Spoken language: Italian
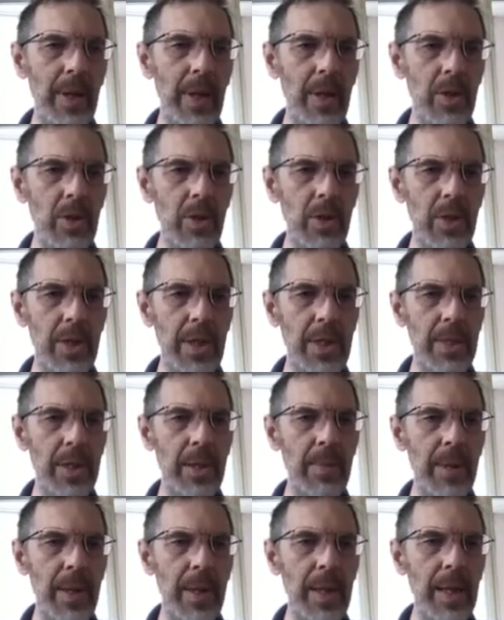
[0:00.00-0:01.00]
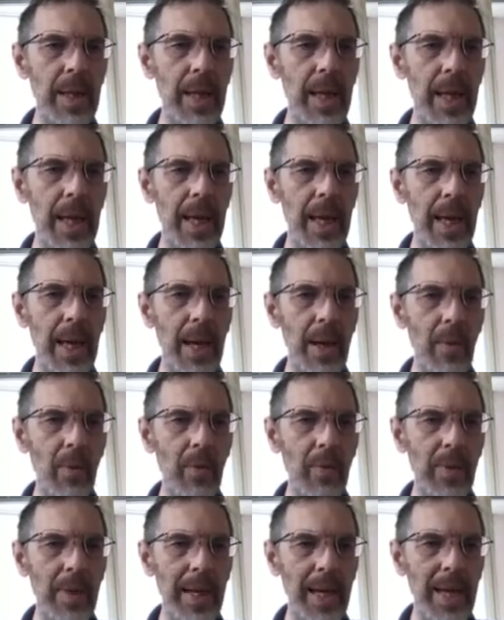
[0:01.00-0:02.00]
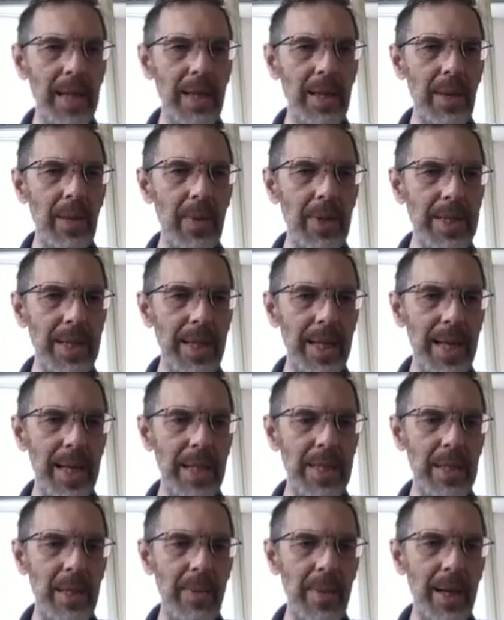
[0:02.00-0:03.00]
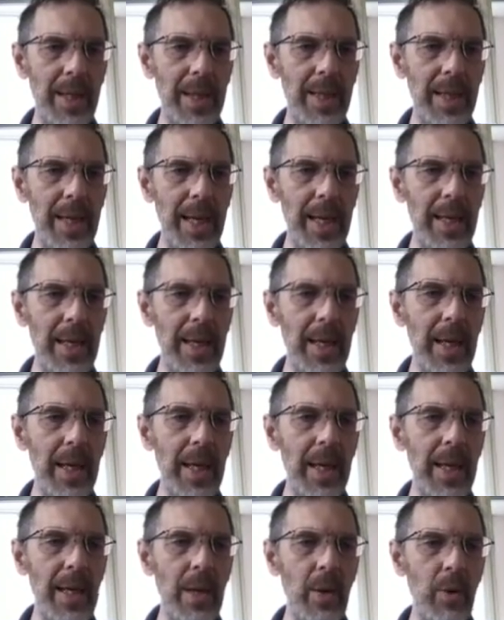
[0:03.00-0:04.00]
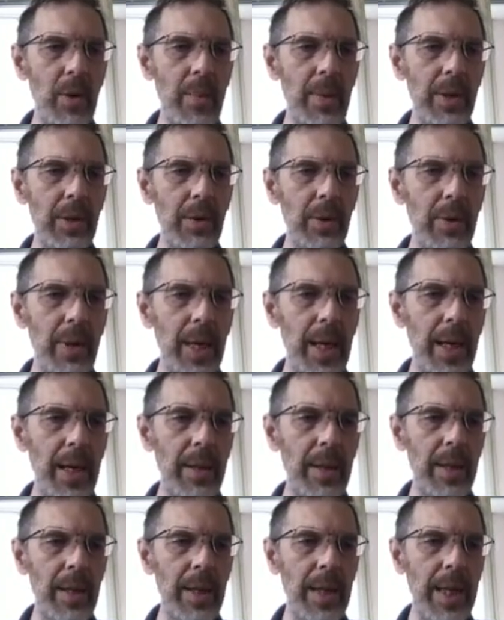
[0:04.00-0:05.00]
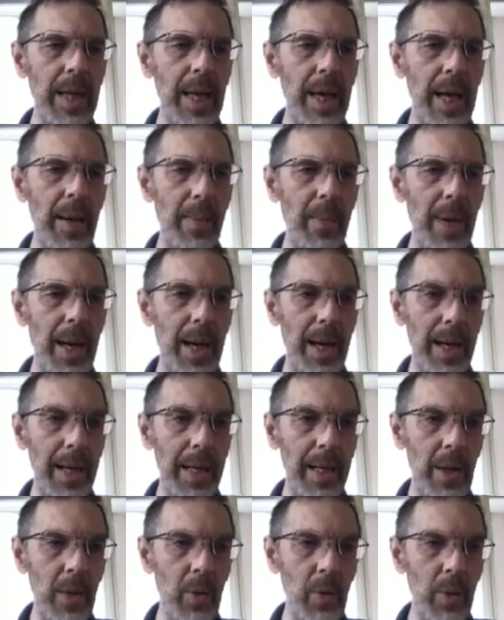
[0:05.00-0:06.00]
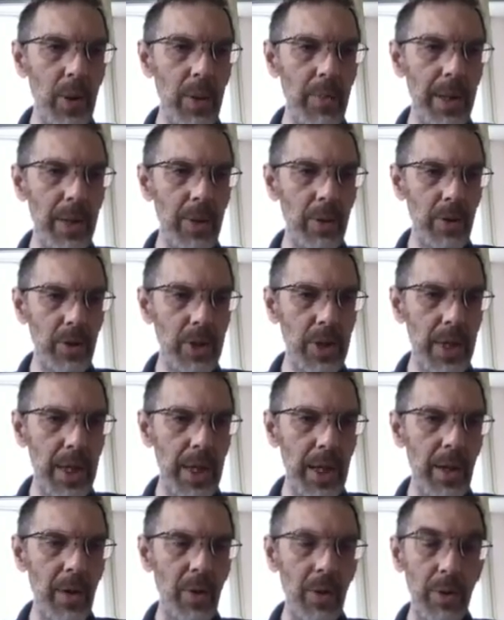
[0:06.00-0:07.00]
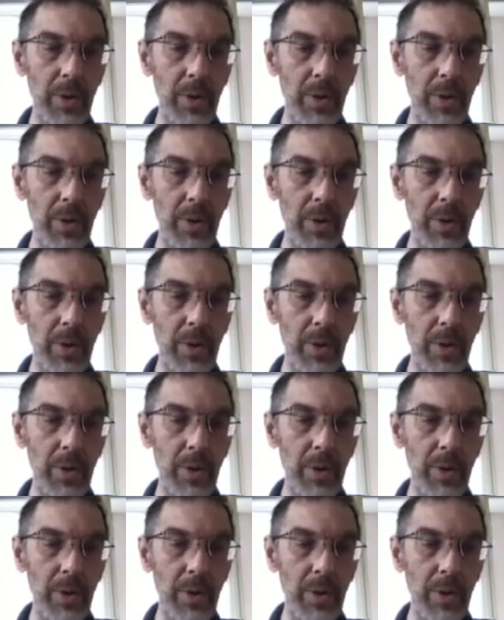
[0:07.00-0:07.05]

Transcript: sostanzialmente è un thread di questa classe myThread il cui metodo run chiama anche lui il metodo say hello,